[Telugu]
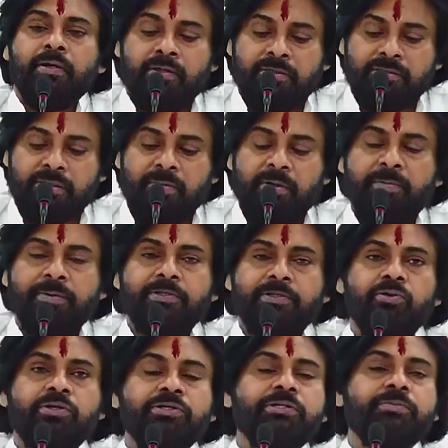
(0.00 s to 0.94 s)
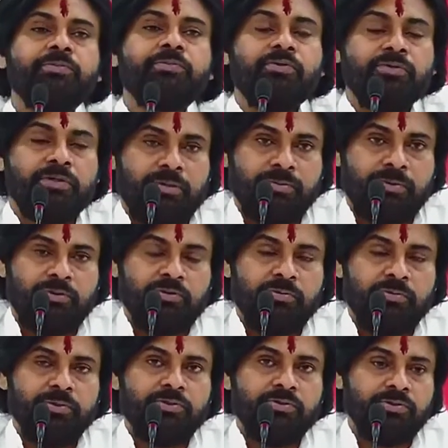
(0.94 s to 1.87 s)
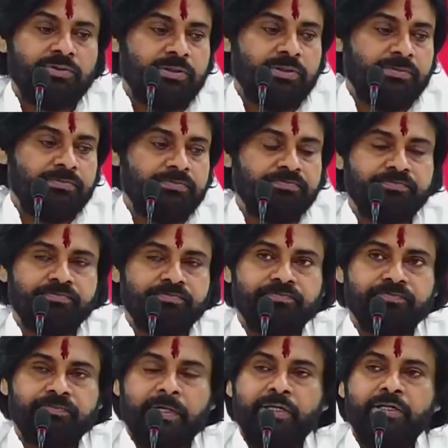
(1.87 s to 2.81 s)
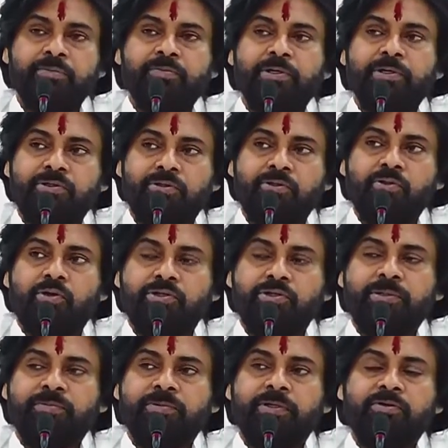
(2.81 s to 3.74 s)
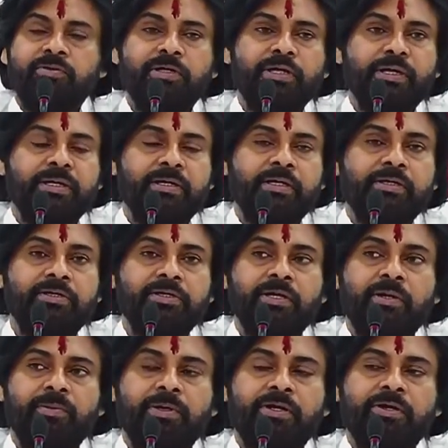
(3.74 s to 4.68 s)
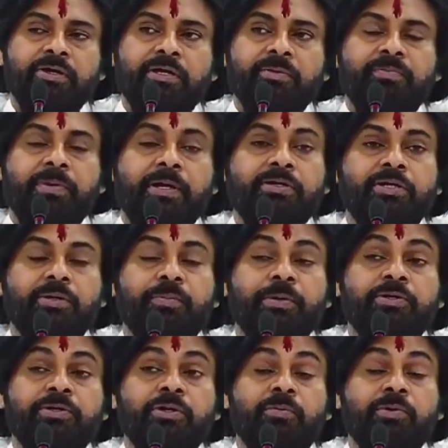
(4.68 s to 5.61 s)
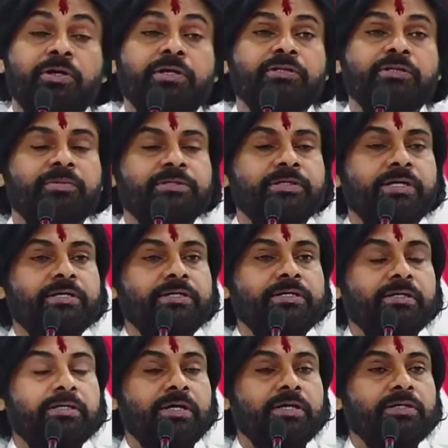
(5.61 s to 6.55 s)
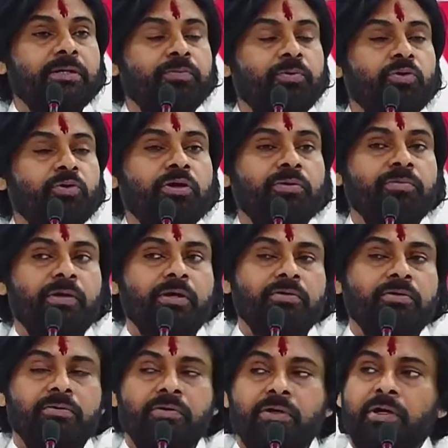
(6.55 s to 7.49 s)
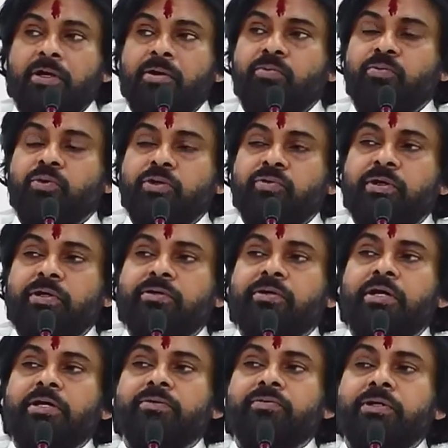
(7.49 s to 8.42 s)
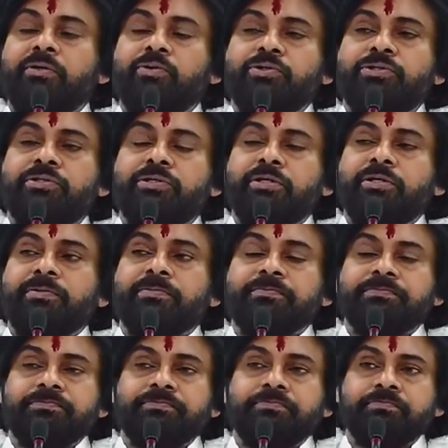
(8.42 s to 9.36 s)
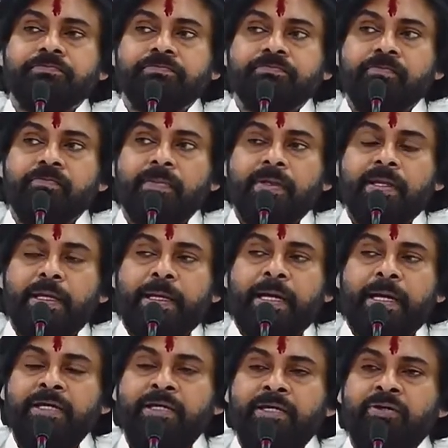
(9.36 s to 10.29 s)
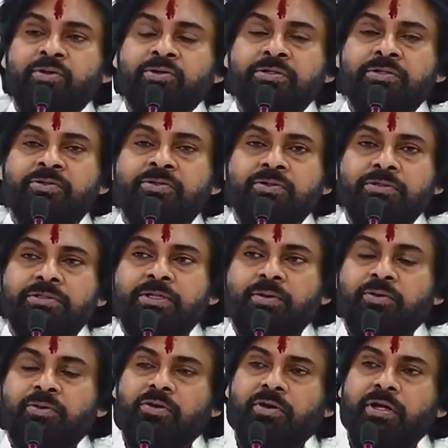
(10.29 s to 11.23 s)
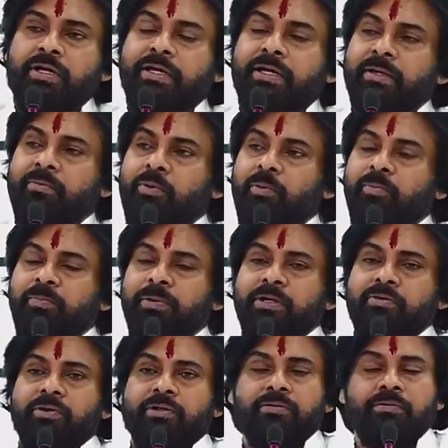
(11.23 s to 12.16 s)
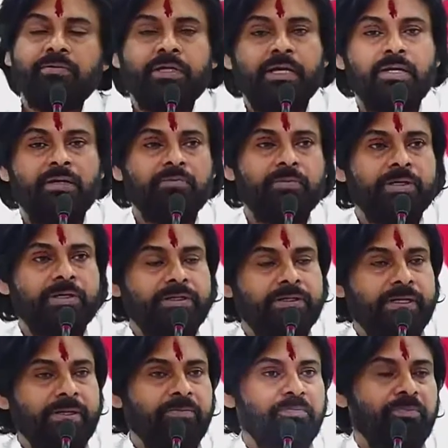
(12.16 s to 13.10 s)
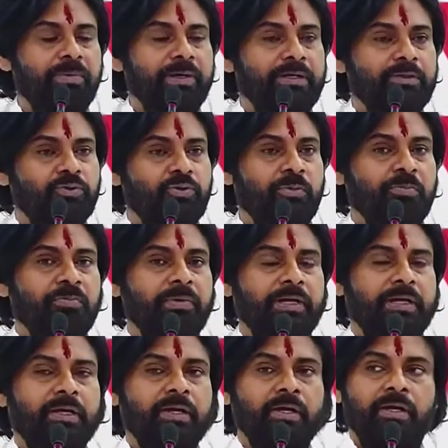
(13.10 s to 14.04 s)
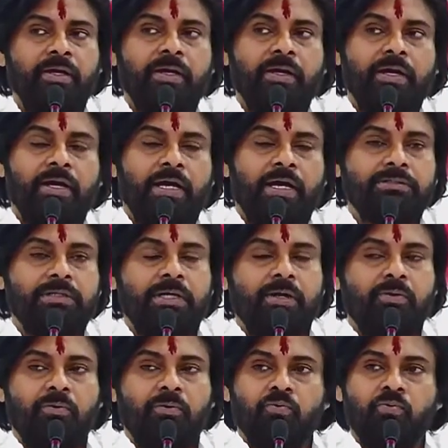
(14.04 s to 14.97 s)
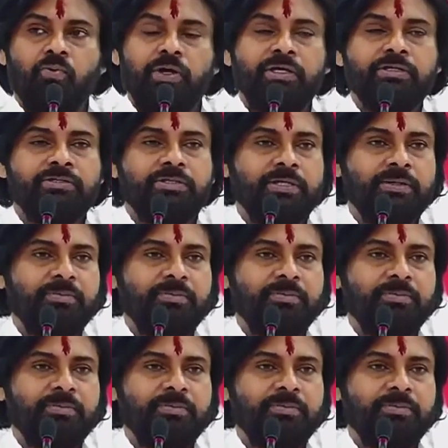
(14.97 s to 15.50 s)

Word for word: సభాపతి కూడా చెప్తా ఉన్నారు మీరు మీరు చూసారు అయినపాత్రుడు గారు చెప్తా ఉంటే ఎన్టీ రామారావు గారు పార్టీ పెట్టినప్పుడు ఇంత మెజారిటీలు రాలేదు అప్పుడు కూడా మాకు మూడు వేలు నాలుగు వేలు వచ్చినాయి కానీ ఈ రోజున చూస్తే ఒక్కొక్కరికి ముప్పై వేలు నలభై డెబ్బై తొంభై అసలు ఊహించని